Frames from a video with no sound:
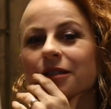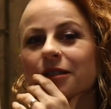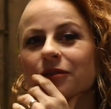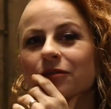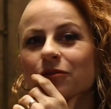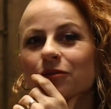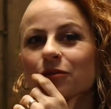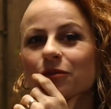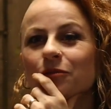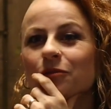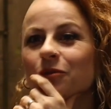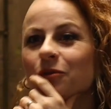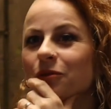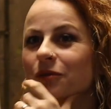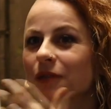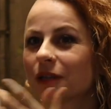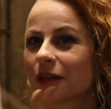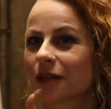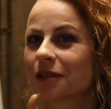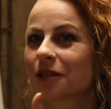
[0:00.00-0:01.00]
Seviyorum evet. da
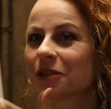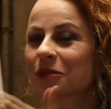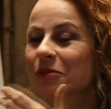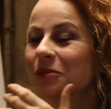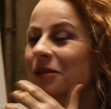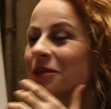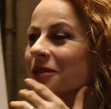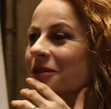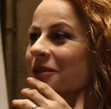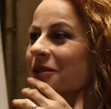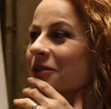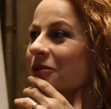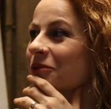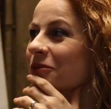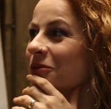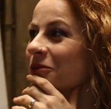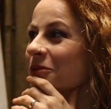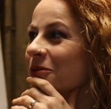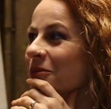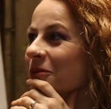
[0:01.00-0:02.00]
onları. Anlatmayı da
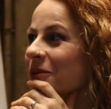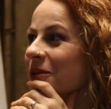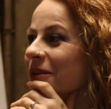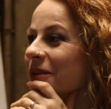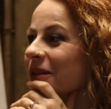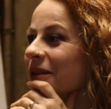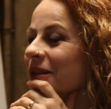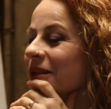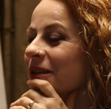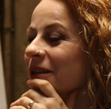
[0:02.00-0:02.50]
seviyorum. Evet.